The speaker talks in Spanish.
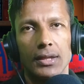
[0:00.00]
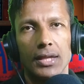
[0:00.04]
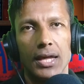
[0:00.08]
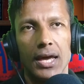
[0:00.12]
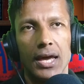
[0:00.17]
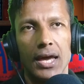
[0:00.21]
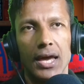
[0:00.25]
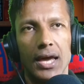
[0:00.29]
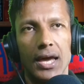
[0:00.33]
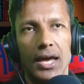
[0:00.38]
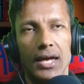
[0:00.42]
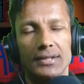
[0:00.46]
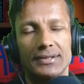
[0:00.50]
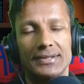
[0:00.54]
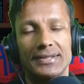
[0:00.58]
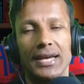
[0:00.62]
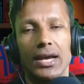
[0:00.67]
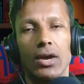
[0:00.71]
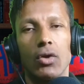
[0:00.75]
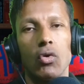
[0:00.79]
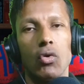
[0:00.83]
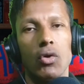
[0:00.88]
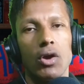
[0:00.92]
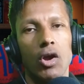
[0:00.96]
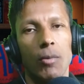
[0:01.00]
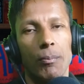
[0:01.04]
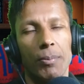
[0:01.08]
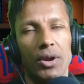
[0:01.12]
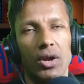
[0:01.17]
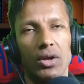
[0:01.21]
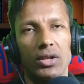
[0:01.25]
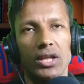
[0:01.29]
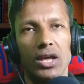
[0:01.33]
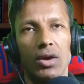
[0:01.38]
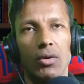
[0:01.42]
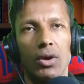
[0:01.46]
De, según la
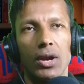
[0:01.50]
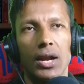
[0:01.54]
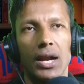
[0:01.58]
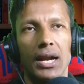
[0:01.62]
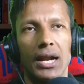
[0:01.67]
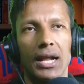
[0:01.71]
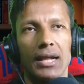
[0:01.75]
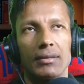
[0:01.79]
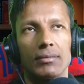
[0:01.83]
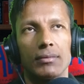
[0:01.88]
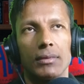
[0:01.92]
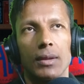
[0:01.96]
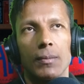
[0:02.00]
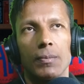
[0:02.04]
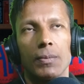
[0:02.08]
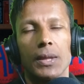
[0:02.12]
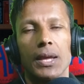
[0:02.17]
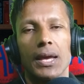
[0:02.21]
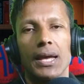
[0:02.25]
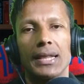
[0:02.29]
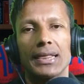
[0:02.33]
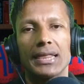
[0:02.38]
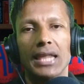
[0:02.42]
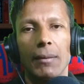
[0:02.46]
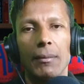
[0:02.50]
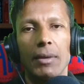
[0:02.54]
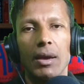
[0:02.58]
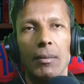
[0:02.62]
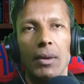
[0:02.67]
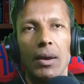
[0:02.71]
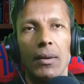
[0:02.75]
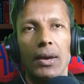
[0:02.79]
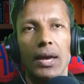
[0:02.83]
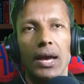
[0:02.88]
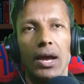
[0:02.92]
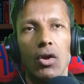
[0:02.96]
opinión de a
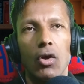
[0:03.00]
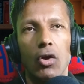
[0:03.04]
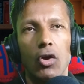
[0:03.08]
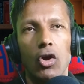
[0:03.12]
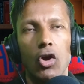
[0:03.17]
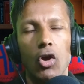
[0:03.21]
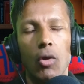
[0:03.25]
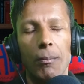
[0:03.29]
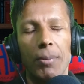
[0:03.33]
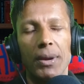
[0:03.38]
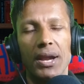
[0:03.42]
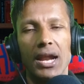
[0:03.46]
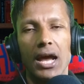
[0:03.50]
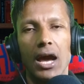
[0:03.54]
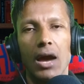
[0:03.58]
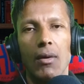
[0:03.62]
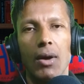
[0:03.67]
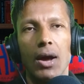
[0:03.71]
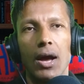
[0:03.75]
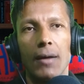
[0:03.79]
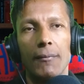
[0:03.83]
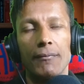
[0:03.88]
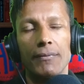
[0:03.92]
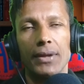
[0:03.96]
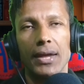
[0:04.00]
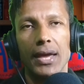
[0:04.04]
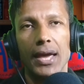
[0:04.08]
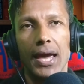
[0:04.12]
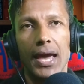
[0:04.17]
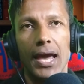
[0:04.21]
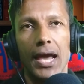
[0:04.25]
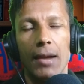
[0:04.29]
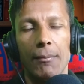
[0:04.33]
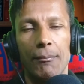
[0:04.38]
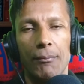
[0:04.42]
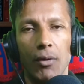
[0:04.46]
También me veía lo que opinaba
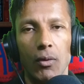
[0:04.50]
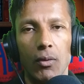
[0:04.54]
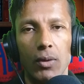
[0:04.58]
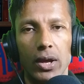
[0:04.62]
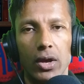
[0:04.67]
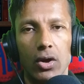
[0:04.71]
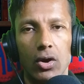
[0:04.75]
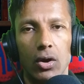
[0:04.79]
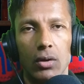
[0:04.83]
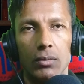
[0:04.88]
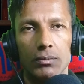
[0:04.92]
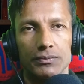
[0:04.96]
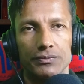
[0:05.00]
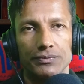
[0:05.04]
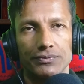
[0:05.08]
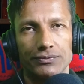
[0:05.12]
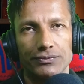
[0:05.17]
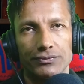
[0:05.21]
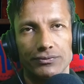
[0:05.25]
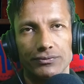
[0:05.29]
el público.